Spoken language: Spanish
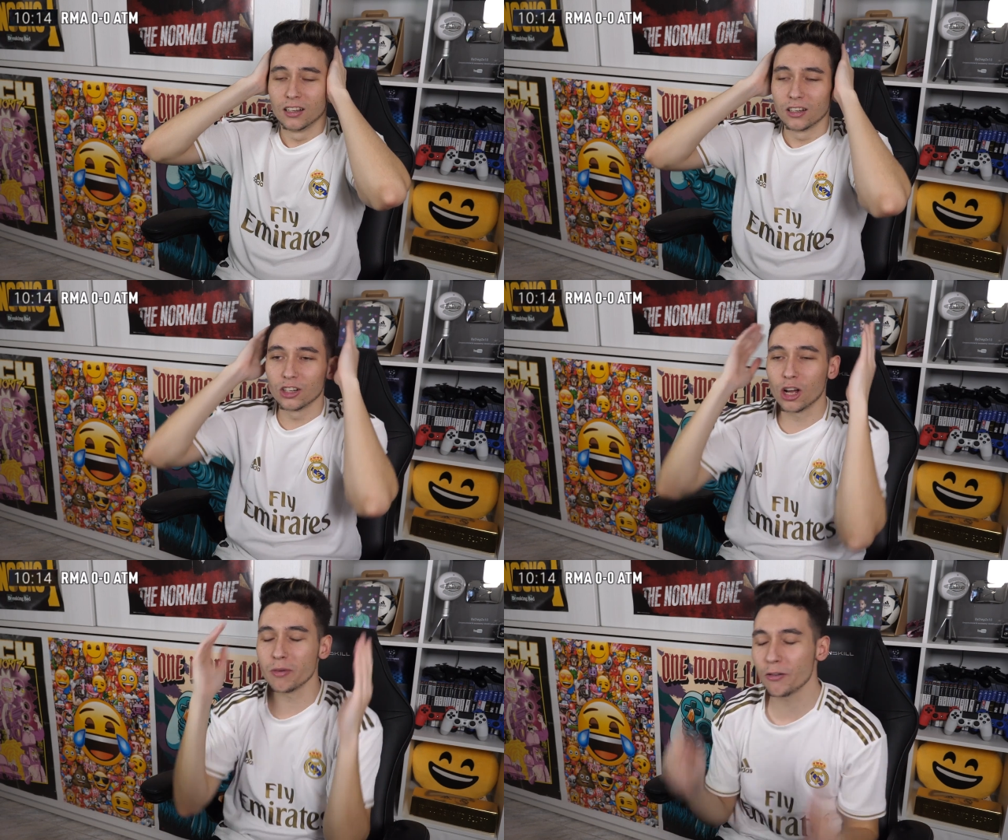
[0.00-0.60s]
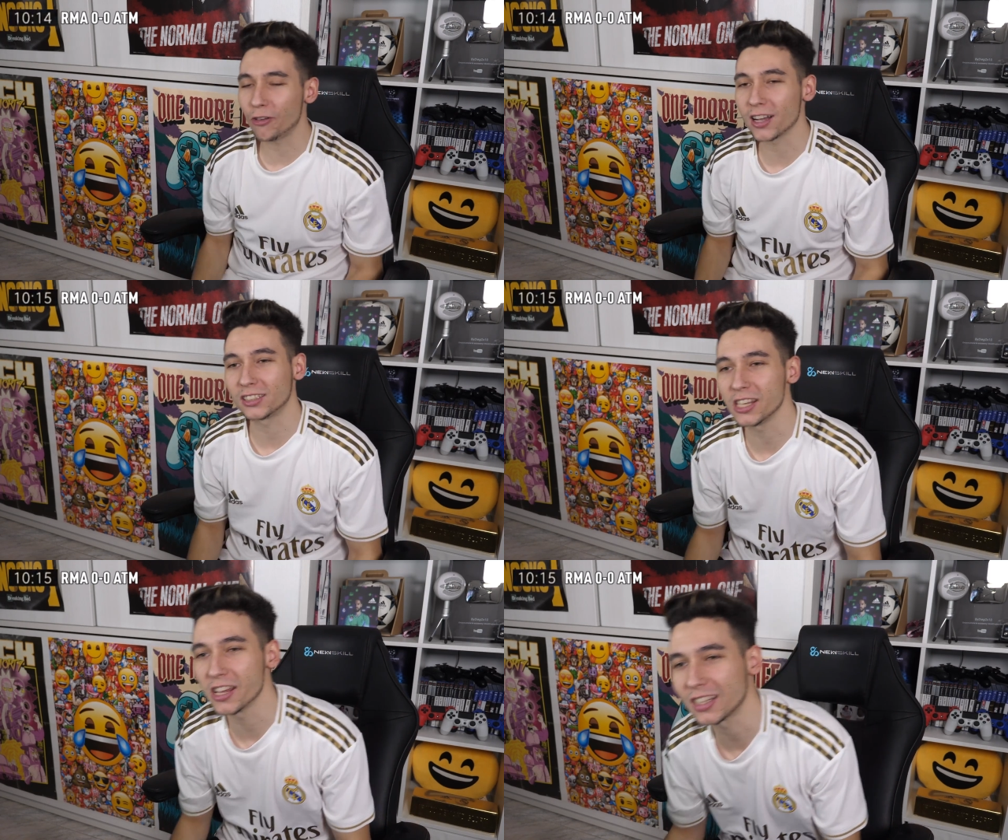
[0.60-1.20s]
No me
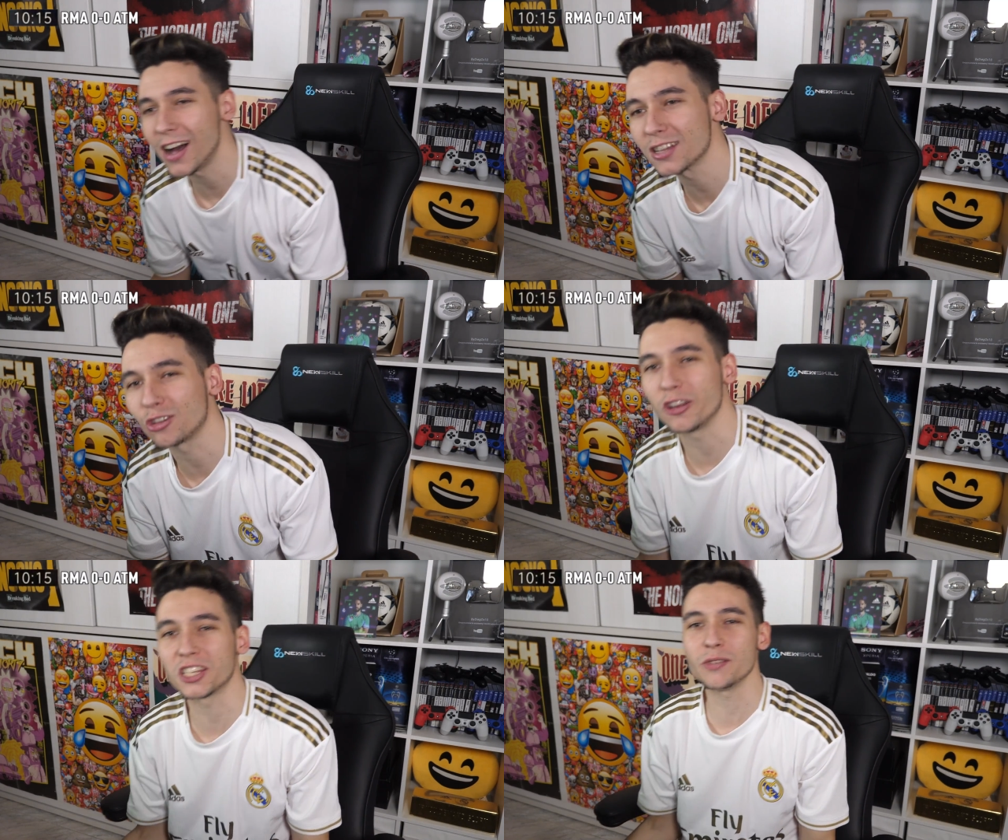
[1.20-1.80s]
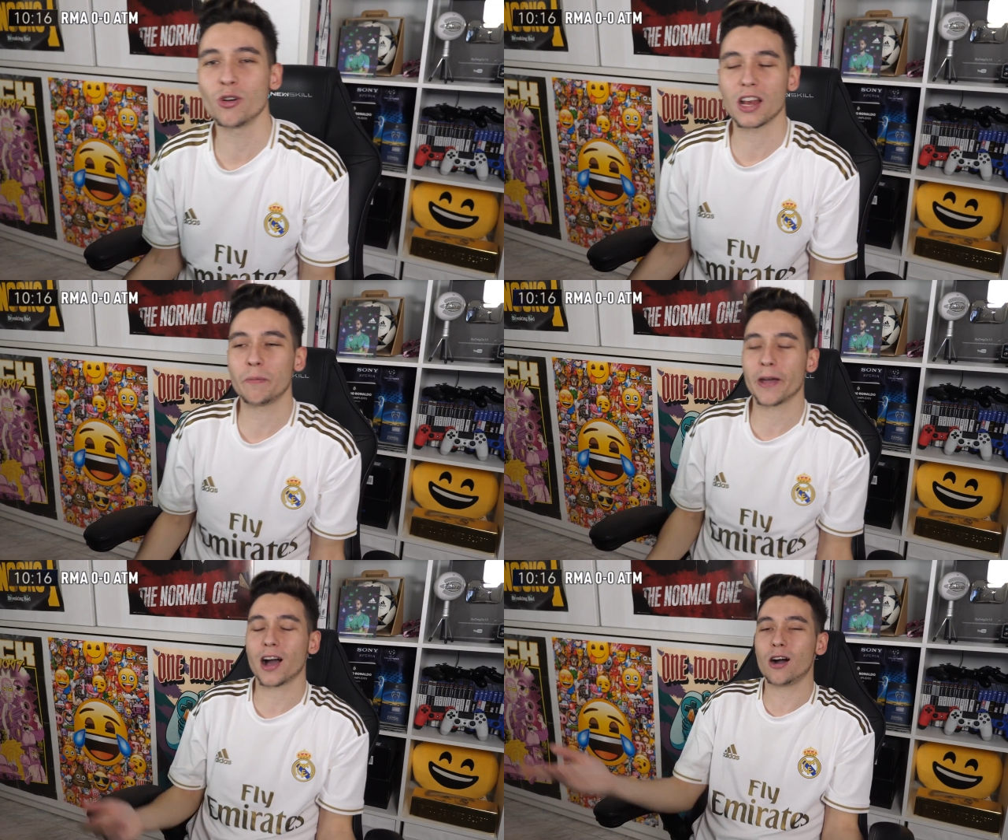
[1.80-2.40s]
fastidies, estaba solísimo y lo ha
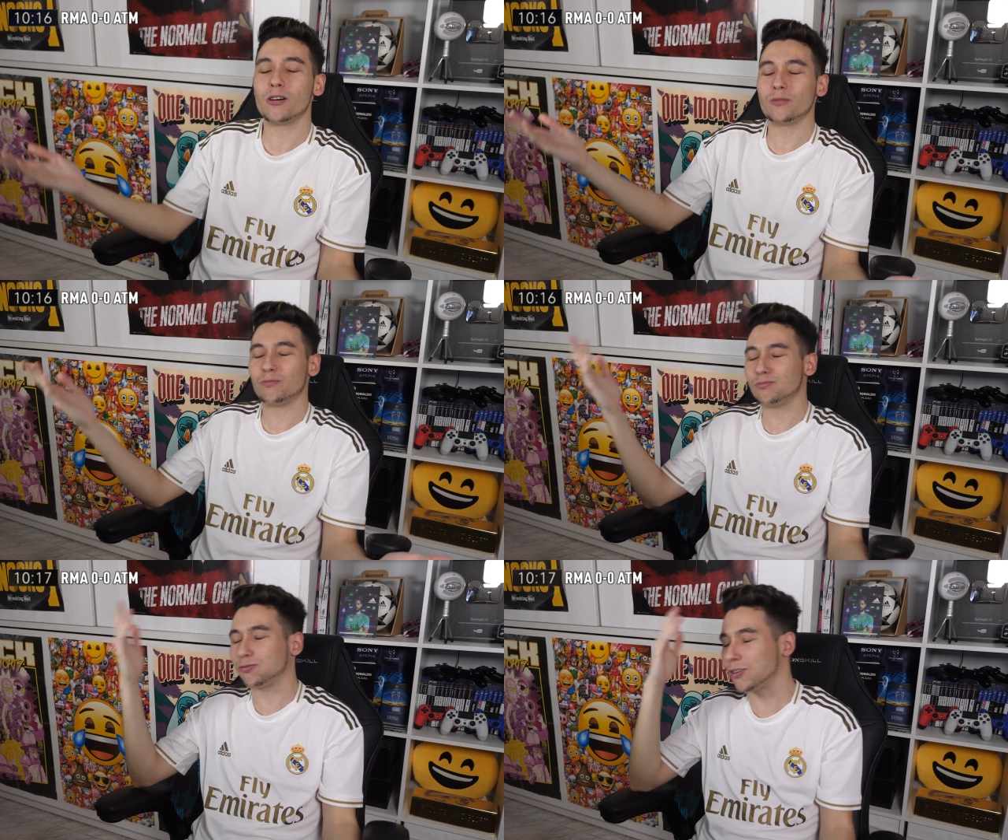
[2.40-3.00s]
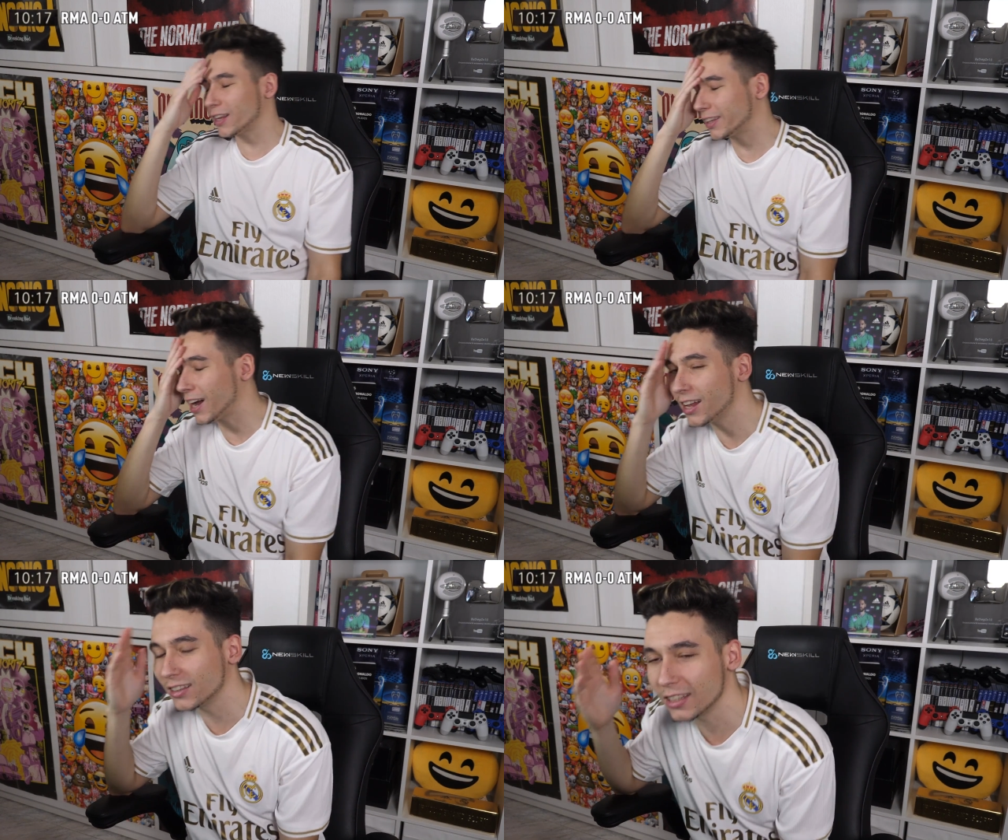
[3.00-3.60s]
pegado fatal,